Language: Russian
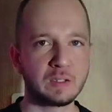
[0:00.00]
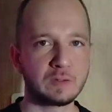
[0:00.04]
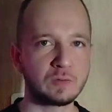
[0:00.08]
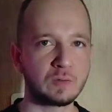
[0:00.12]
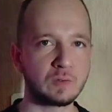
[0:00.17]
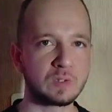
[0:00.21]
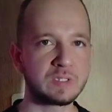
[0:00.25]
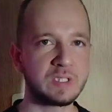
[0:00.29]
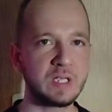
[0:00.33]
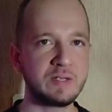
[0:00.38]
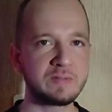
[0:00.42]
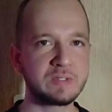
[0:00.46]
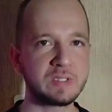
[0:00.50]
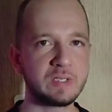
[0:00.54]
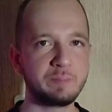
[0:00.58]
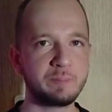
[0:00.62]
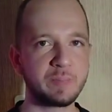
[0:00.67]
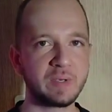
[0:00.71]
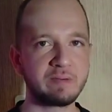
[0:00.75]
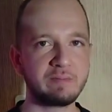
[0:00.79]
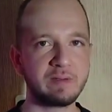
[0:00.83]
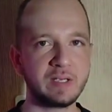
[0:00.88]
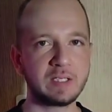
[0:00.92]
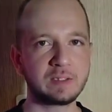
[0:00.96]
Друзья, всем
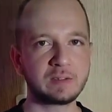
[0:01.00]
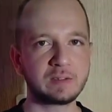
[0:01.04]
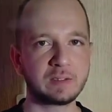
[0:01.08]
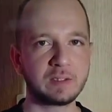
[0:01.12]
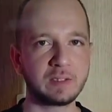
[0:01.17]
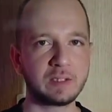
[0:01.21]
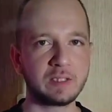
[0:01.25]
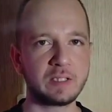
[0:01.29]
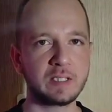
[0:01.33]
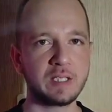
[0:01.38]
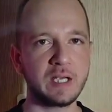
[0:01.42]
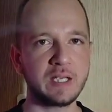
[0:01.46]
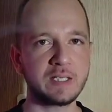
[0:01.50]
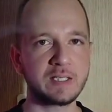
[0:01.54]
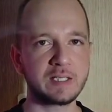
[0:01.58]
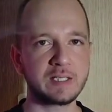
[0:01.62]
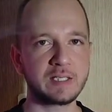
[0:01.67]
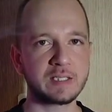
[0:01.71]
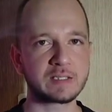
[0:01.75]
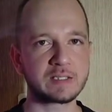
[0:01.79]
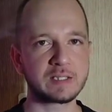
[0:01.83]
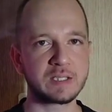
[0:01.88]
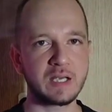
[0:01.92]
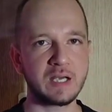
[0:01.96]
привет! Я
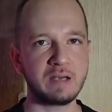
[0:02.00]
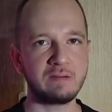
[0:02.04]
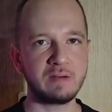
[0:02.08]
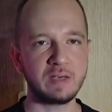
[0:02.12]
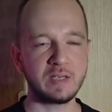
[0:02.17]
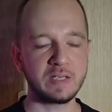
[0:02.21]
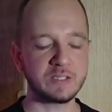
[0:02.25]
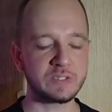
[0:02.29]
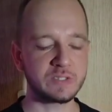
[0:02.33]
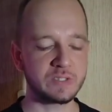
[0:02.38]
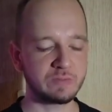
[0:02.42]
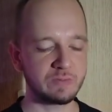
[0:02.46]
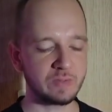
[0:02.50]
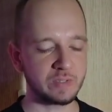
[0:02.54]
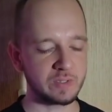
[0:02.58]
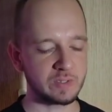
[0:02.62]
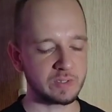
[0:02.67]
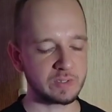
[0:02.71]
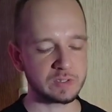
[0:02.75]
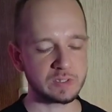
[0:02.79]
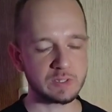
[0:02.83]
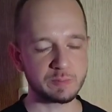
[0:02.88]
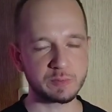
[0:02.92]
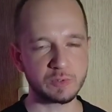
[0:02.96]
дядя Слава, и сегодня
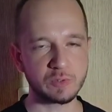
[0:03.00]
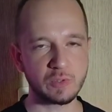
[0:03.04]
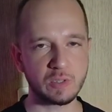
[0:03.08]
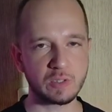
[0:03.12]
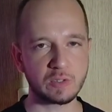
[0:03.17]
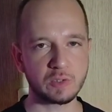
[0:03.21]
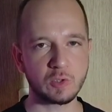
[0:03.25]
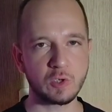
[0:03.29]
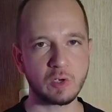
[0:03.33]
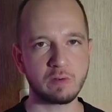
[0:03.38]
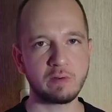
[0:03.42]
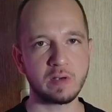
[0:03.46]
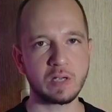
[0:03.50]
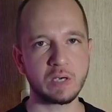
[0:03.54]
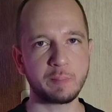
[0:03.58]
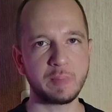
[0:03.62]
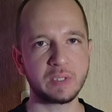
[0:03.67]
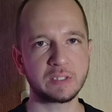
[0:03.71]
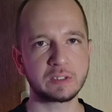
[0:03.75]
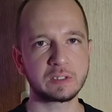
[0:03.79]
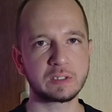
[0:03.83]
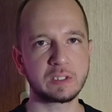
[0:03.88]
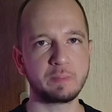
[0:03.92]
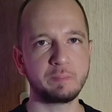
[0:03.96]
у нас обзор на новый аромат от